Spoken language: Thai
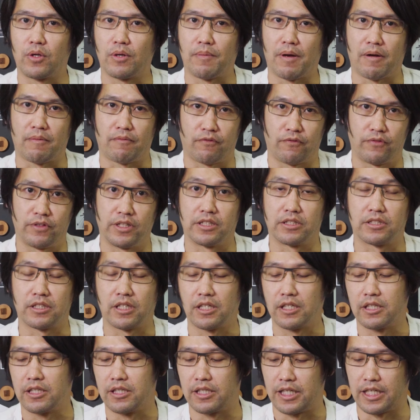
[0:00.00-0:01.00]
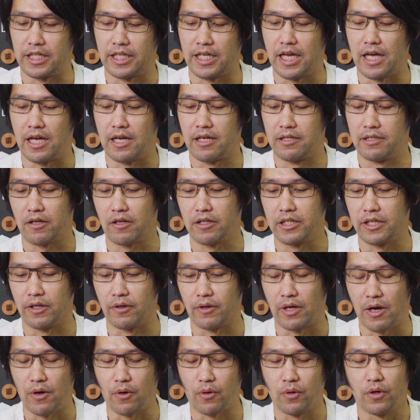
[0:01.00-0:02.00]
ด้วยแบบฟีเจอร์อะไรเงี้ยก็เดี๋ย
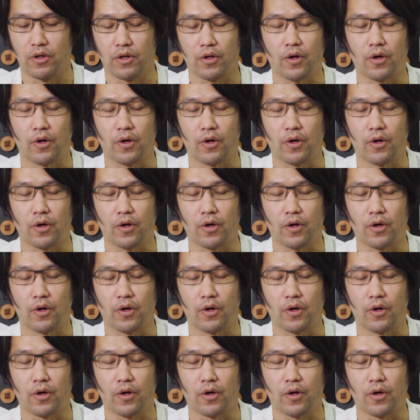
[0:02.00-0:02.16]
วเรา